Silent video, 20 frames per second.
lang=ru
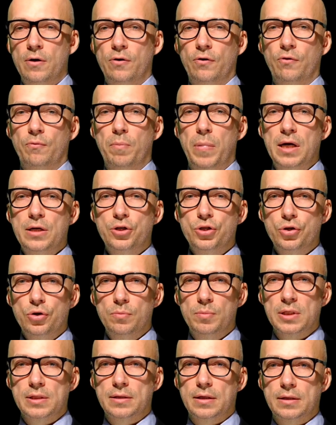в
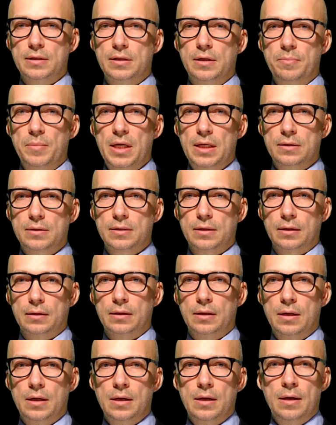большом ассортименте
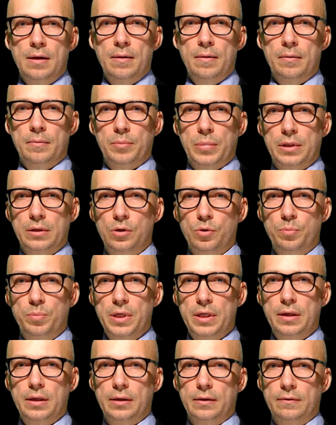под
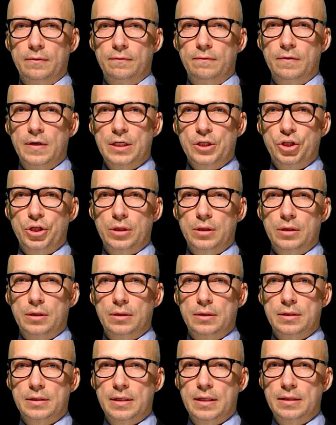любые ваши
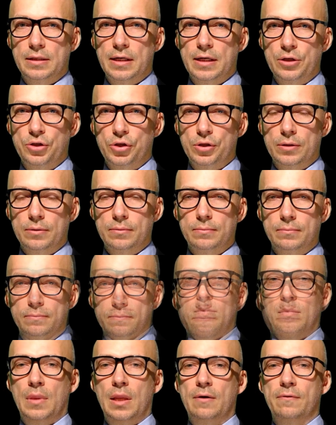задачи.
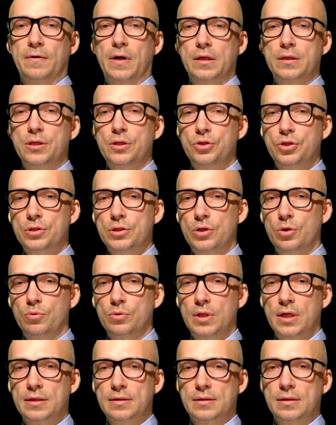Фактически у
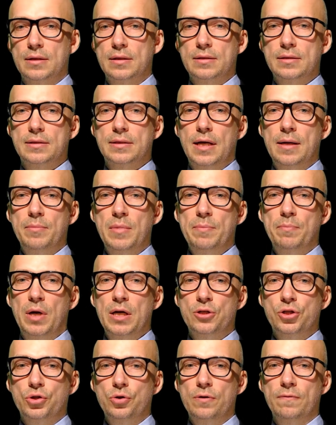нас самый
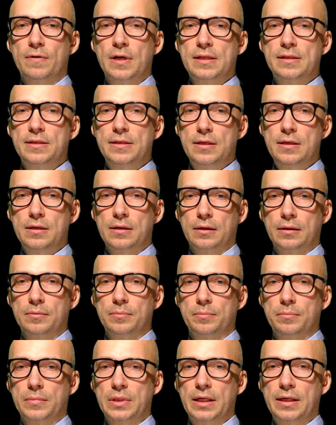большой в России
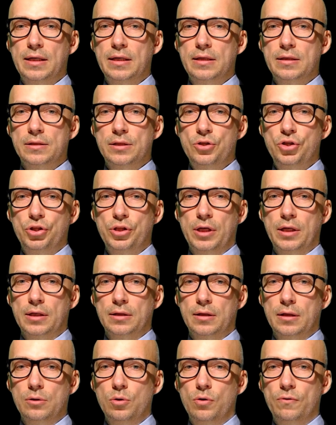многоязычный
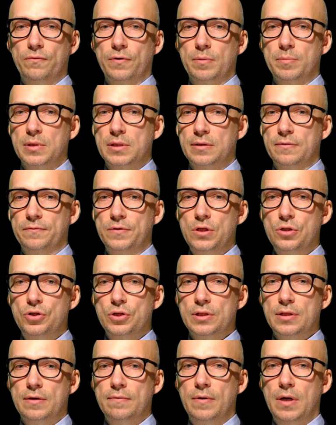каталог
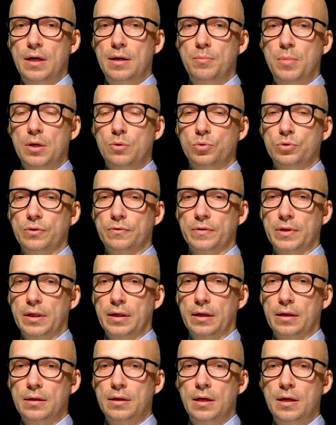фармацевтического
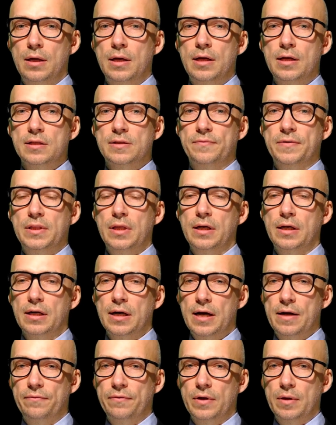оборудования с
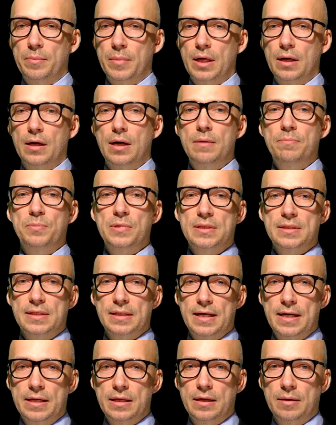фотографиями,
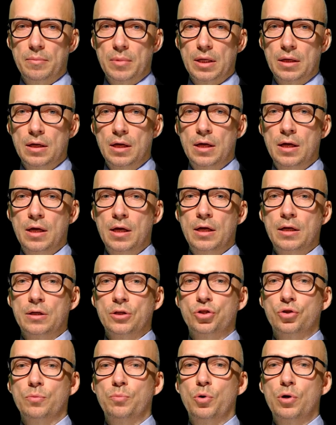описаниями и,
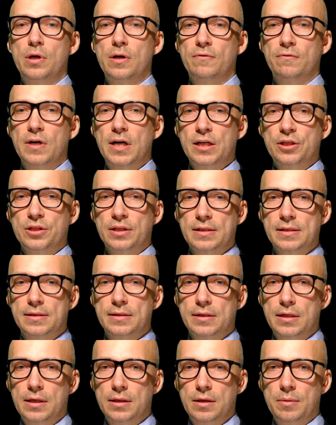что более важно,
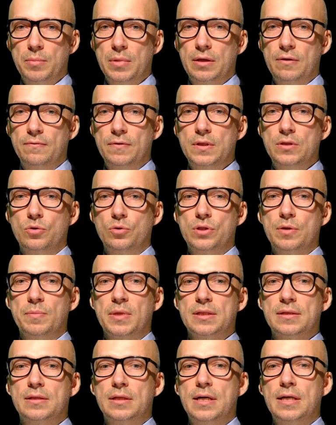сценами и
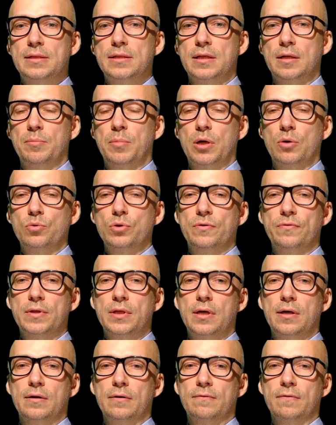видеодемонстрацией
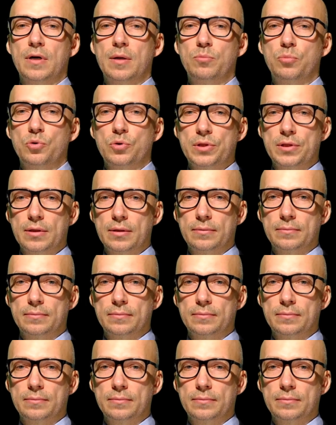оборудования в работе.